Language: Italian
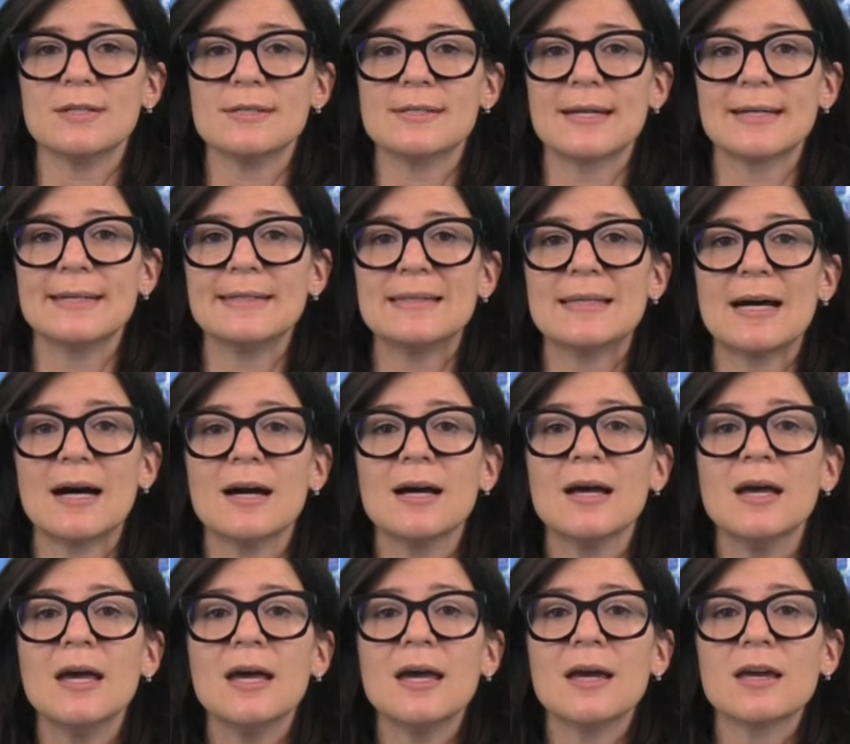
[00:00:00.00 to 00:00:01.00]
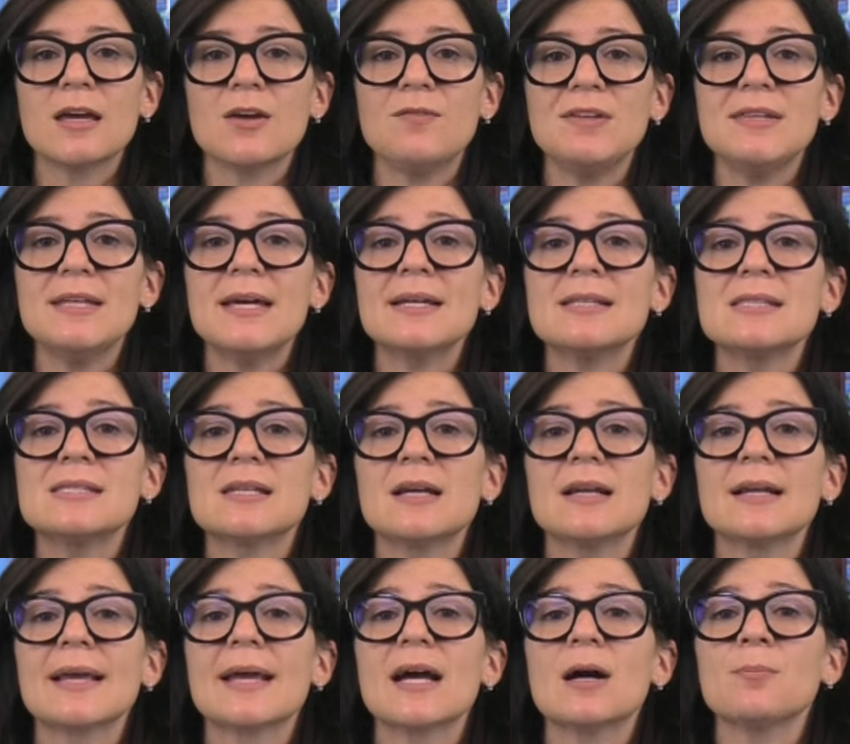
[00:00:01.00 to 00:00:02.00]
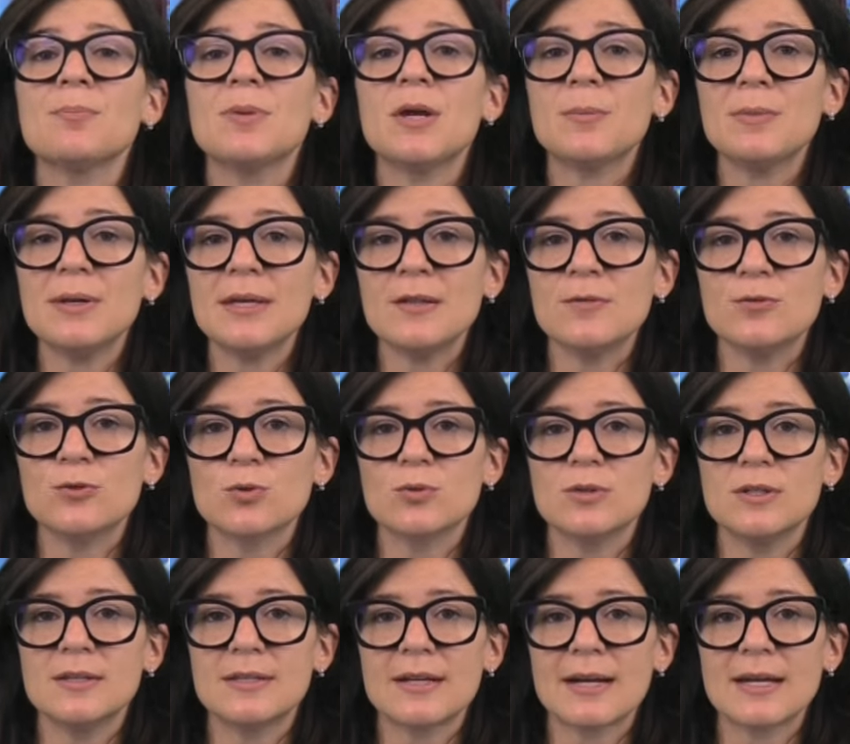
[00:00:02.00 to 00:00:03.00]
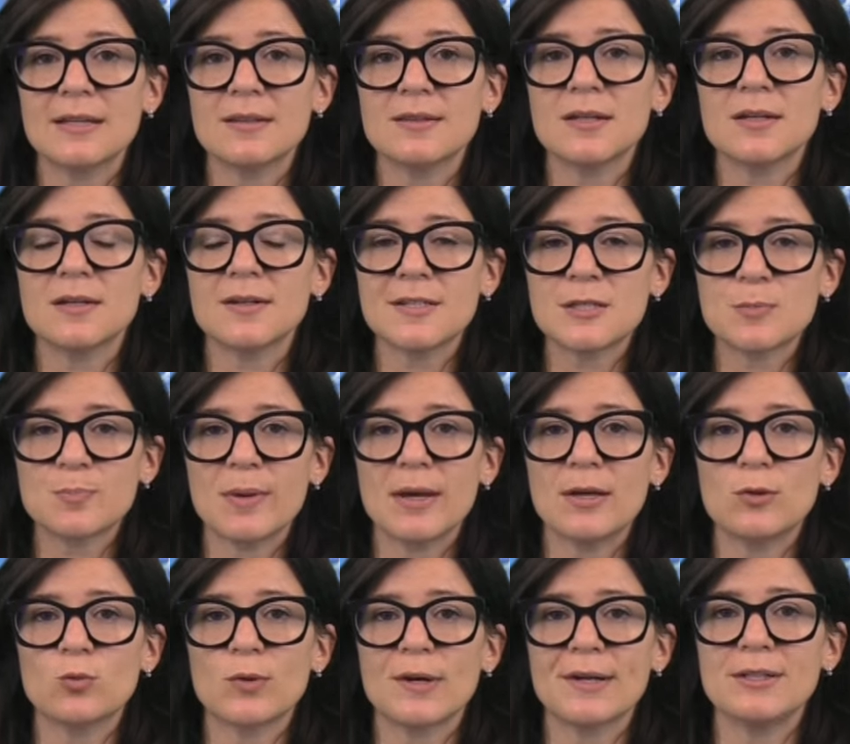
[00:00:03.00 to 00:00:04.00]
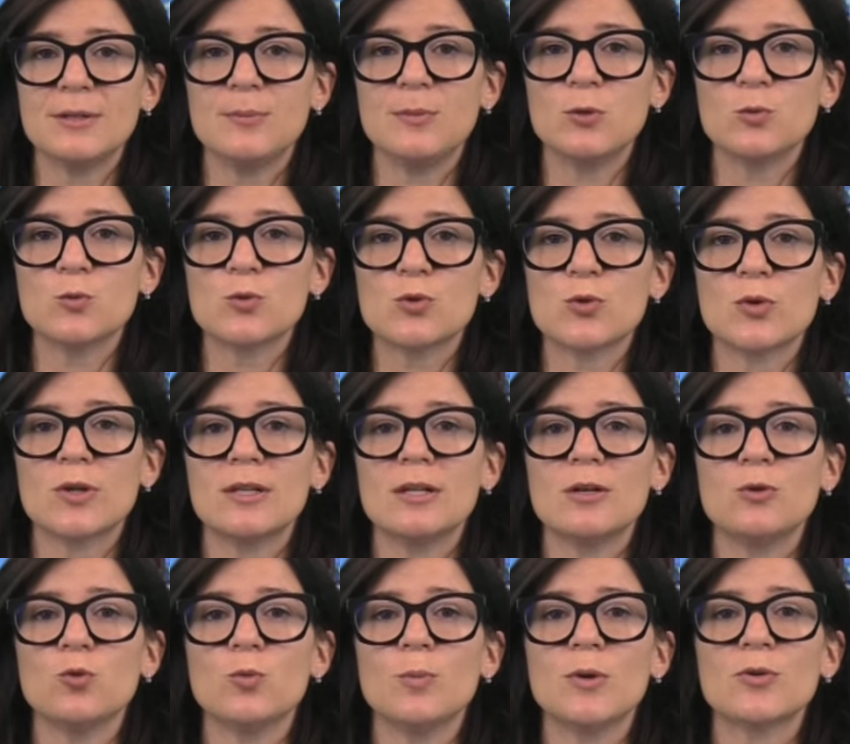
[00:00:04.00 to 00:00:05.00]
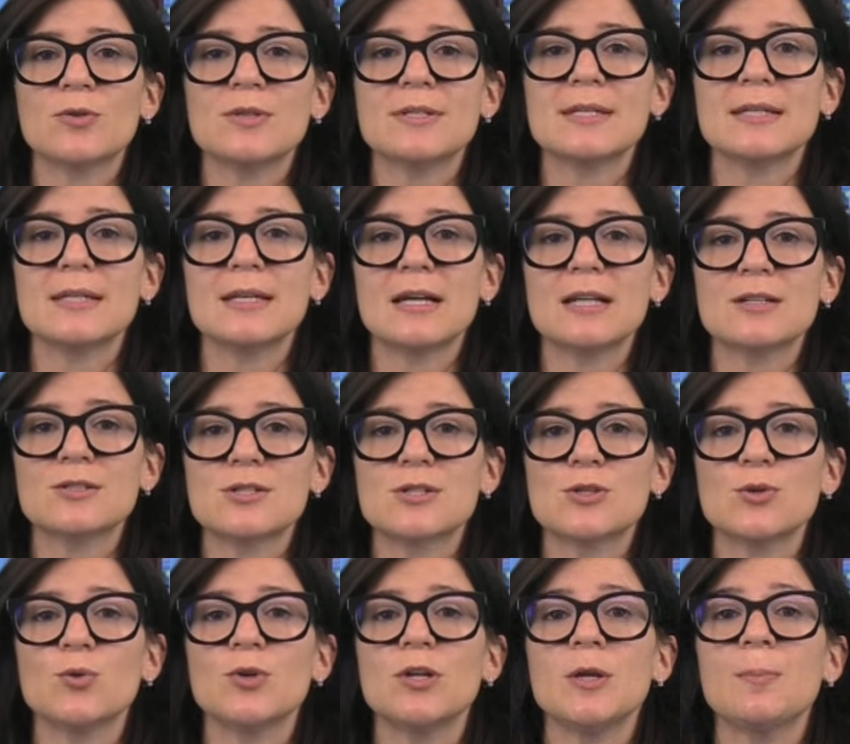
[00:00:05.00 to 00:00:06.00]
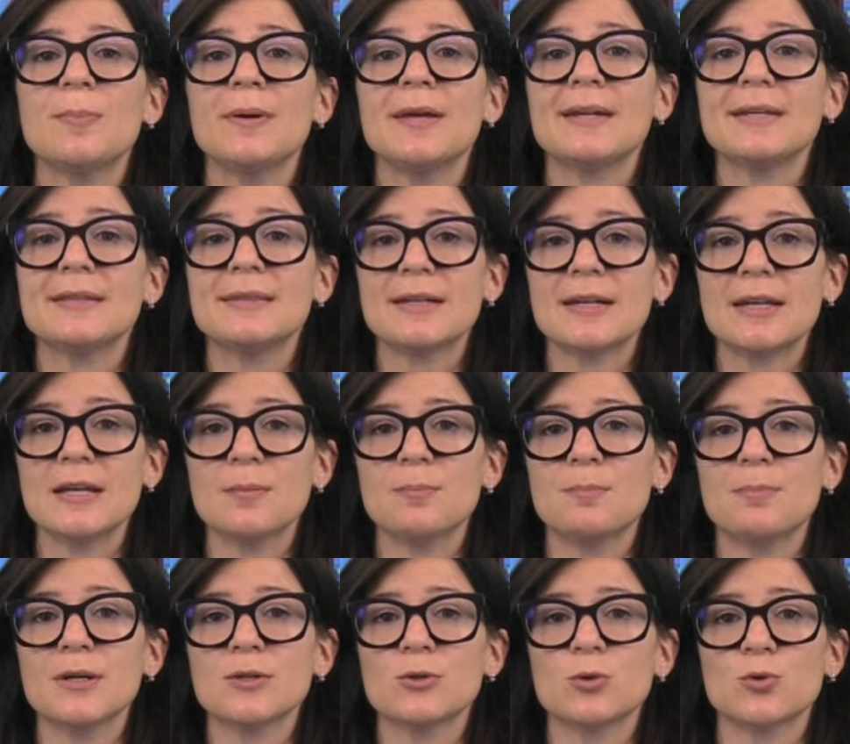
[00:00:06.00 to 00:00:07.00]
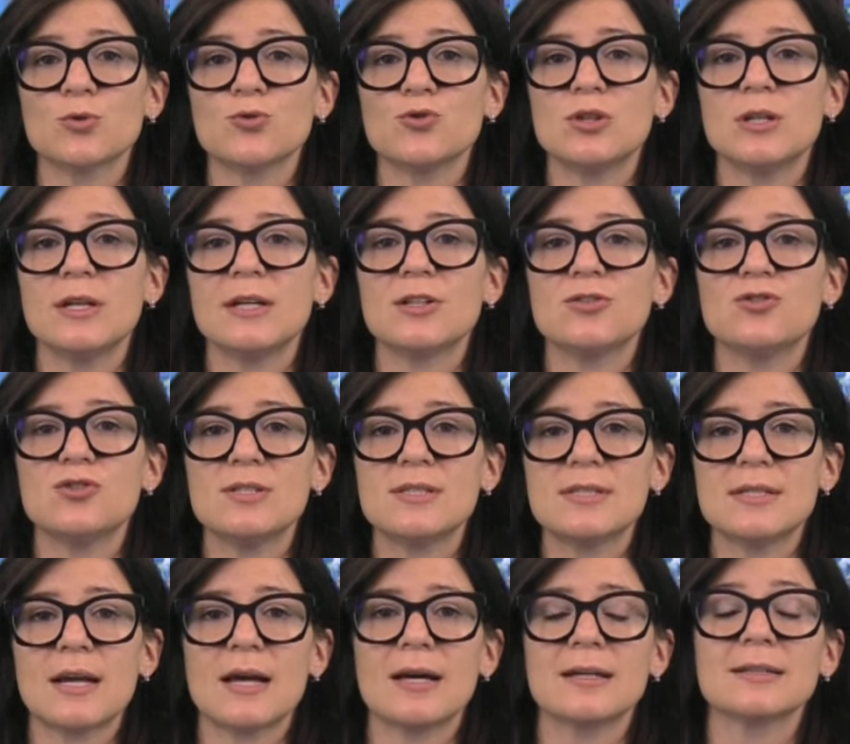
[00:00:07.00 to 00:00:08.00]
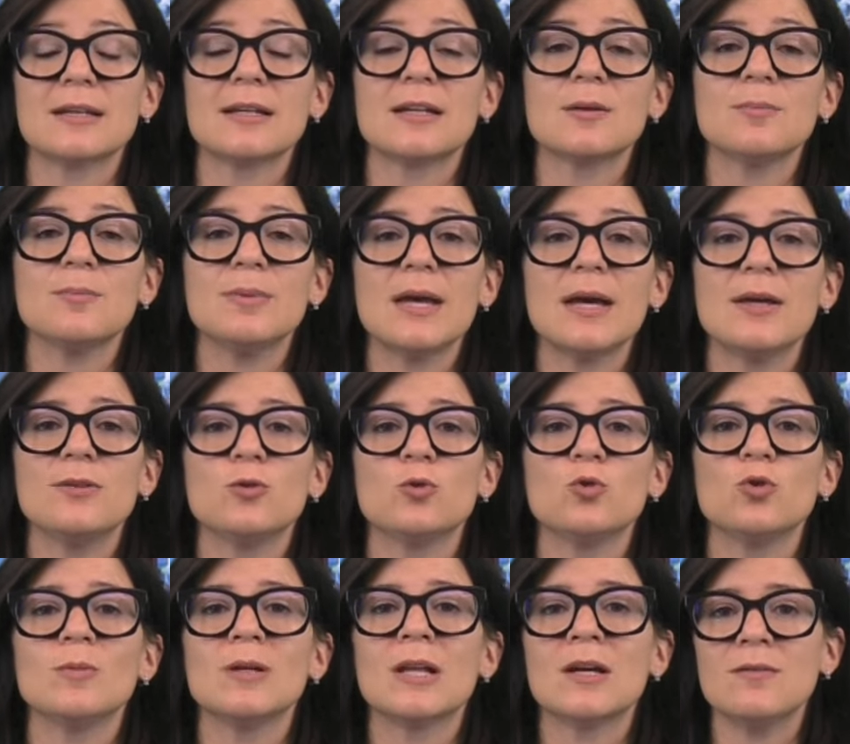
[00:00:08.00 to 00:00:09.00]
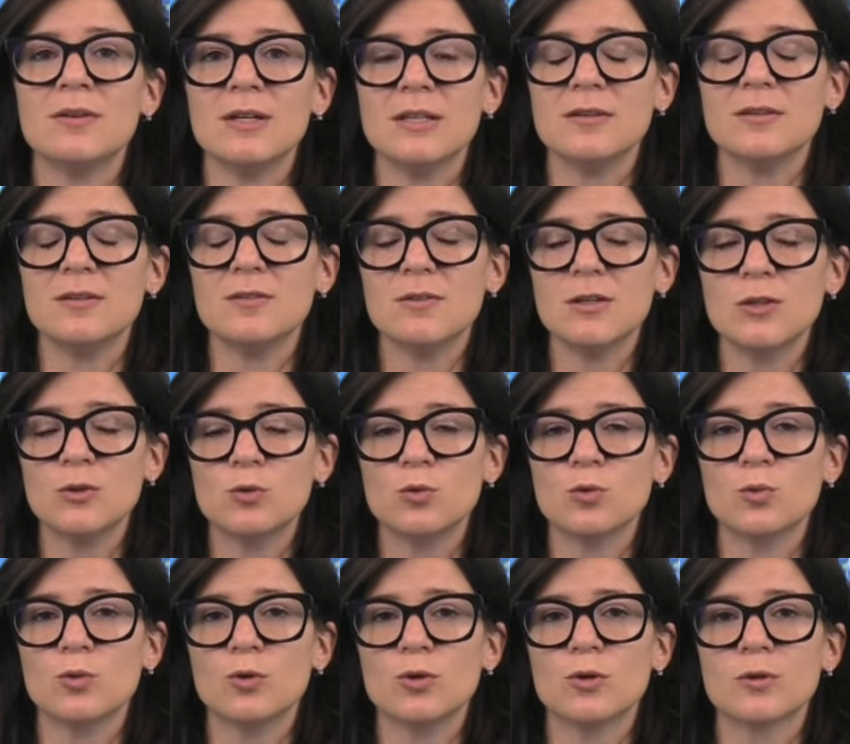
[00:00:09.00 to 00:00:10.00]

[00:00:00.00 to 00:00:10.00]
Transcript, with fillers: di Sanità che evidenzia il cambiamento di trend rispetto alla diminuzione del numero di segnalazioni per i tre patogeni registrata nel biennio 2020-21.